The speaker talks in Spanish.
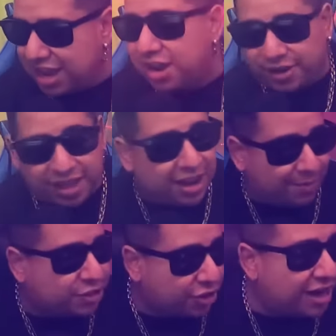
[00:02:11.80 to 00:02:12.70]
era verdad, la
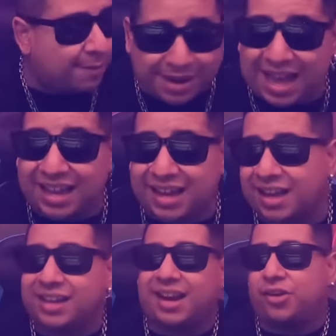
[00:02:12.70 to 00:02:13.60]
mayoría eran blancas y
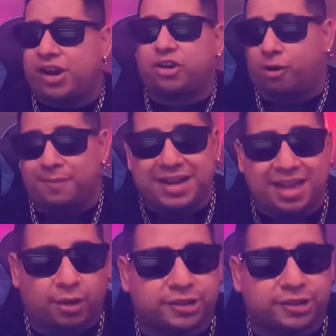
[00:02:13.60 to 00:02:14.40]
claro, eran combinadas. O